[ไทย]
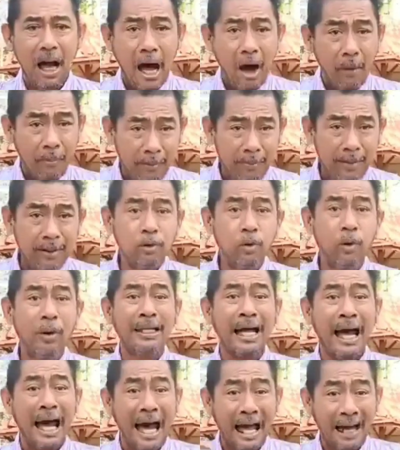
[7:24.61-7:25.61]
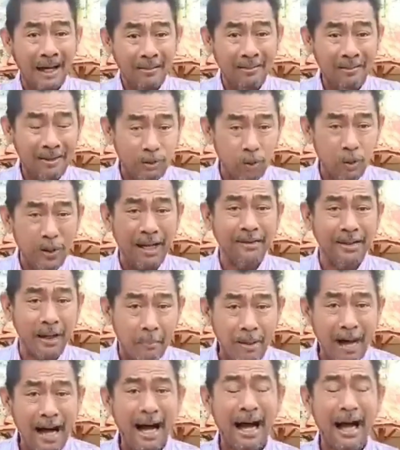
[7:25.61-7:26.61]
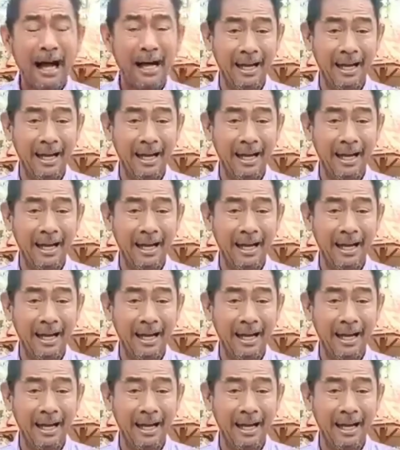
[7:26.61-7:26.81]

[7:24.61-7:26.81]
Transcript: เอาไปเป็นตัวแทนอยู่ในสภา